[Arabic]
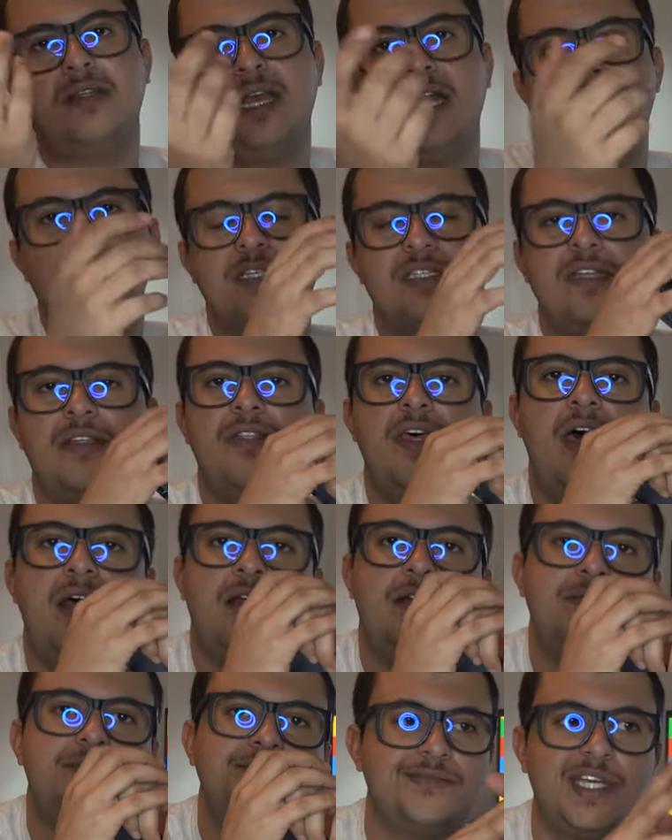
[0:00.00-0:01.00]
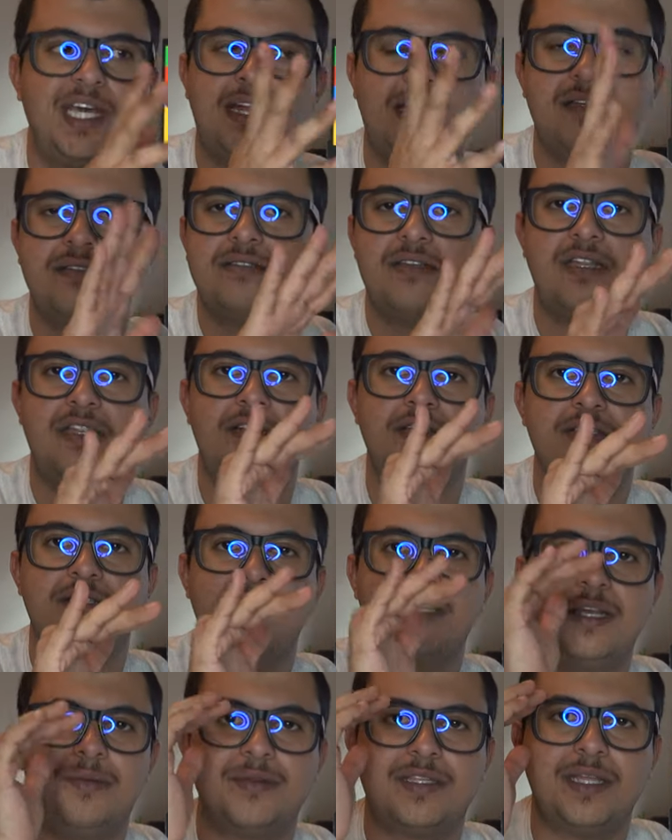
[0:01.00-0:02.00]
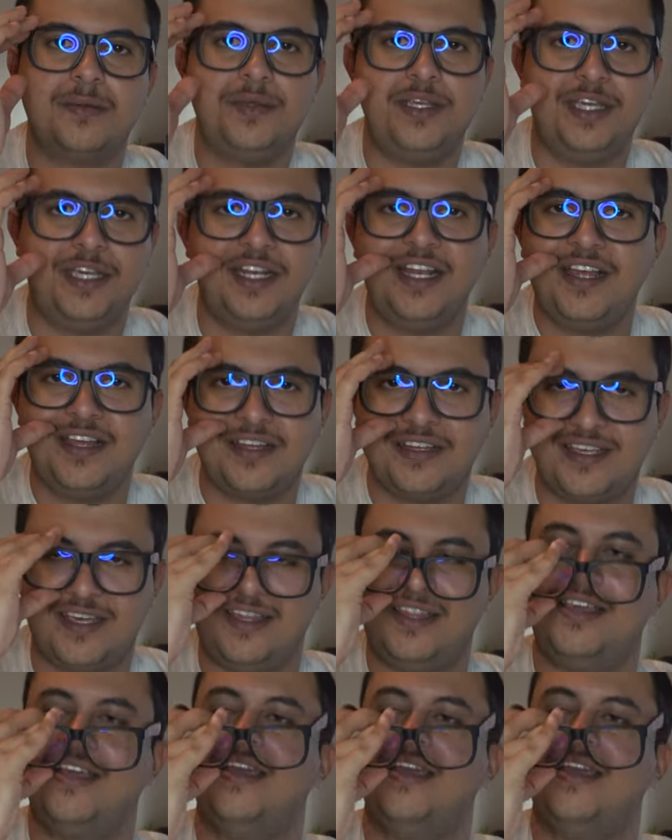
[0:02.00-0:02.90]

البس نظاره خلاص هذا الاستخدام الطبيعي لا كذا